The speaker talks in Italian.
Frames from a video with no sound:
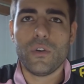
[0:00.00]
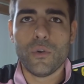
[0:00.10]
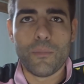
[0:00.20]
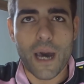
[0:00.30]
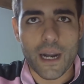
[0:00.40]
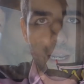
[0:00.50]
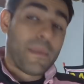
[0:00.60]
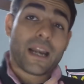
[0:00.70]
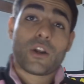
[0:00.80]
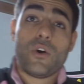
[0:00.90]
Non parla.
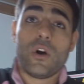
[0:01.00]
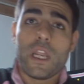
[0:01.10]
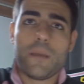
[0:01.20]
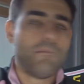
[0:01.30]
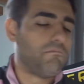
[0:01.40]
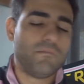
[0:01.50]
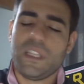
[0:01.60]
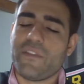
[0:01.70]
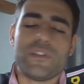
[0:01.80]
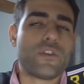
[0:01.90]
Marconi,
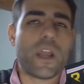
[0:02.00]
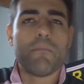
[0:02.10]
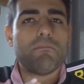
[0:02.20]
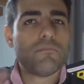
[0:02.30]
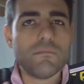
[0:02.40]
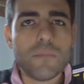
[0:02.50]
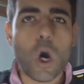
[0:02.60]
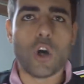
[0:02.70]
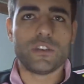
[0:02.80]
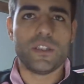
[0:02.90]
difensore
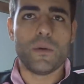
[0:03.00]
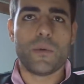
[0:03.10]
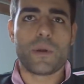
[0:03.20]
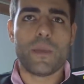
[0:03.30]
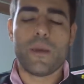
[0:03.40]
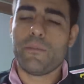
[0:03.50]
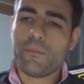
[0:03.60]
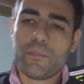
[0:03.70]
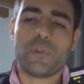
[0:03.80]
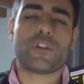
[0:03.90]
ottimo per me,
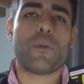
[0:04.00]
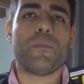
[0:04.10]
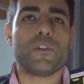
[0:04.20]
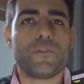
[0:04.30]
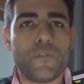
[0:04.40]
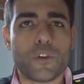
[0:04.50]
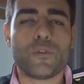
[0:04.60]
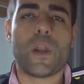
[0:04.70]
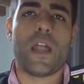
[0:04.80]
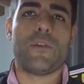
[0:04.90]
purtroppo
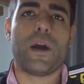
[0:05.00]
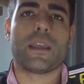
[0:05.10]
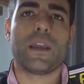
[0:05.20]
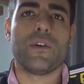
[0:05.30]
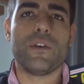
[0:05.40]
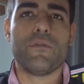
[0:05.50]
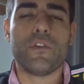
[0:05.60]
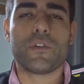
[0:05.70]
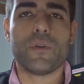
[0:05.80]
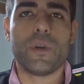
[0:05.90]
sfortunato anche con gli
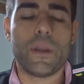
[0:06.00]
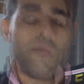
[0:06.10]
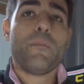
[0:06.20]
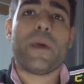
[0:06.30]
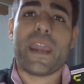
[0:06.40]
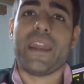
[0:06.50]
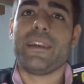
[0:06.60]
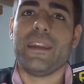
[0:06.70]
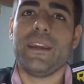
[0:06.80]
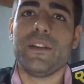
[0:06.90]
infortuni.
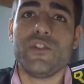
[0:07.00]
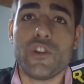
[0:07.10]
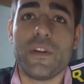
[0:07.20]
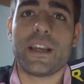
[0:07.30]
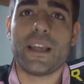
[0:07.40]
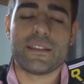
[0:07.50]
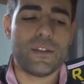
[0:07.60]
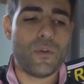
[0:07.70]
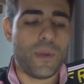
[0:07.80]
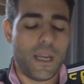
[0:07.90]
Peretti, giovane
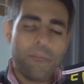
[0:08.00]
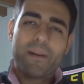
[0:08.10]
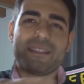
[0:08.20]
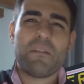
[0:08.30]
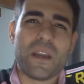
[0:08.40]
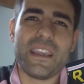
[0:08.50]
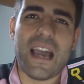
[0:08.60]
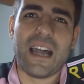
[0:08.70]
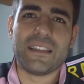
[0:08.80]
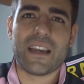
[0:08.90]
classe 2000. Passiamo agli
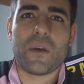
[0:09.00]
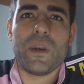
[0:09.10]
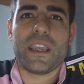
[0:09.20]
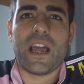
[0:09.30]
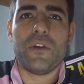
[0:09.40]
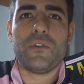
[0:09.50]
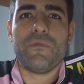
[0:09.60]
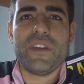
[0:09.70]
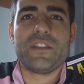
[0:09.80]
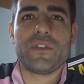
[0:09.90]
altri, a quelli che hanno
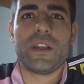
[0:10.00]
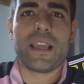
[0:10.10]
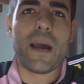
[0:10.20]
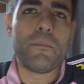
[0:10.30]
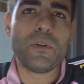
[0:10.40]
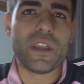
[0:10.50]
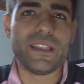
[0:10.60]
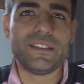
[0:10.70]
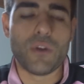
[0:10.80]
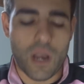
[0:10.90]
visto il campo da
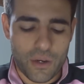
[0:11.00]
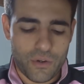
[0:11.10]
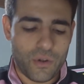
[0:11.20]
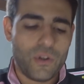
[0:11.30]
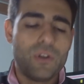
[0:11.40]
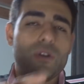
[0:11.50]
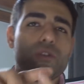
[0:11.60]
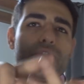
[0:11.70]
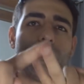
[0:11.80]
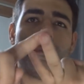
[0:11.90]
inizio anno.
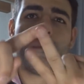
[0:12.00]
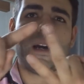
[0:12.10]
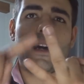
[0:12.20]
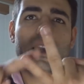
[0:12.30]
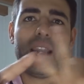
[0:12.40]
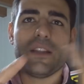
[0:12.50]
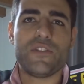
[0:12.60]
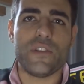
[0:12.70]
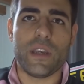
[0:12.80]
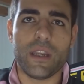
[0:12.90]
Somma e
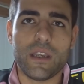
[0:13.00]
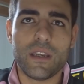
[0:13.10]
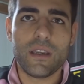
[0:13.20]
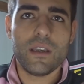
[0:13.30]
Lancini.